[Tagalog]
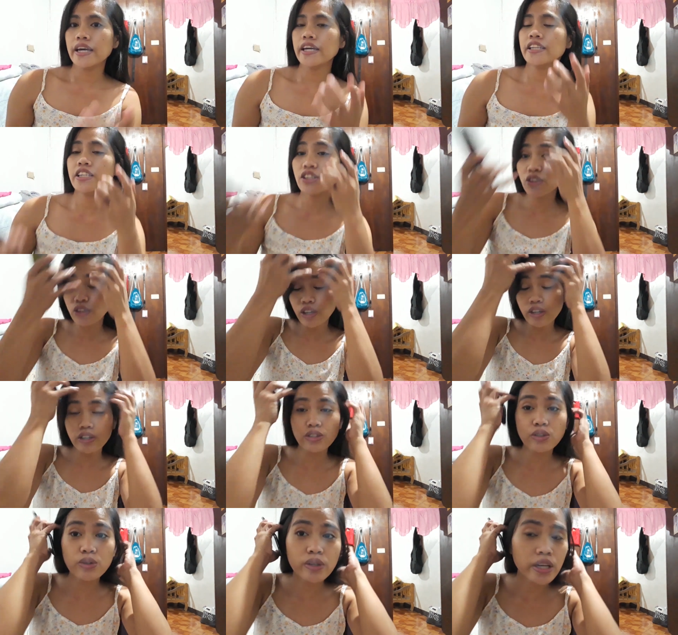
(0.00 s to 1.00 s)
And ito na yung
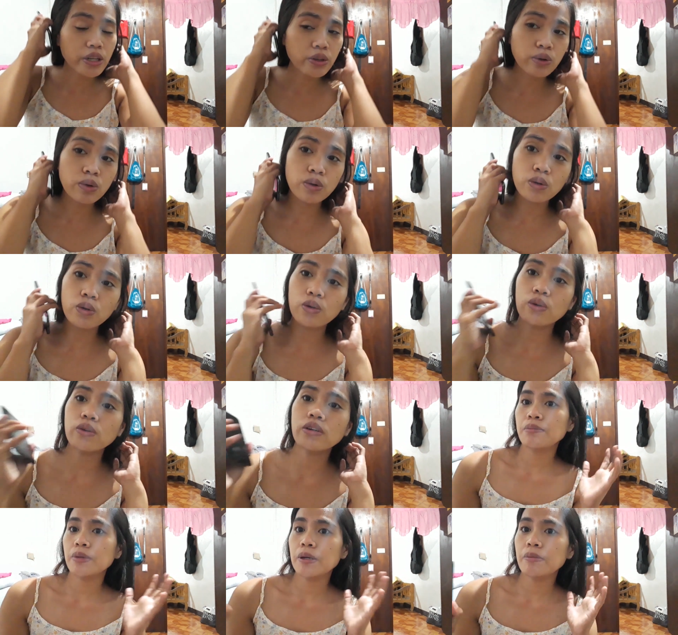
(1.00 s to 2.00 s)
itsura
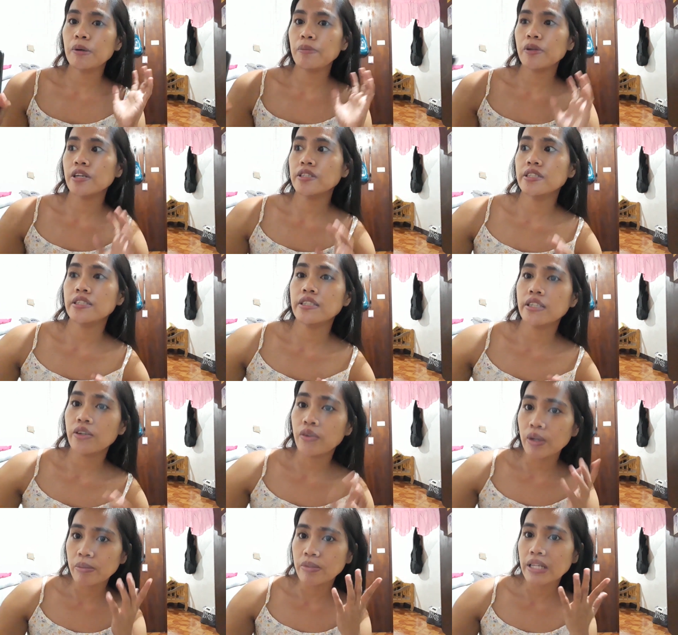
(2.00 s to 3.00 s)
nung BB Plus CC
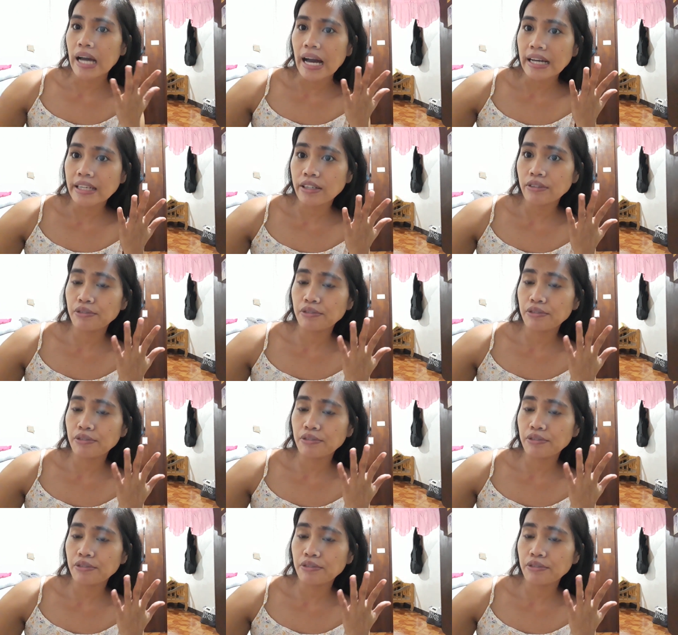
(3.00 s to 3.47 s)
Cream sa aking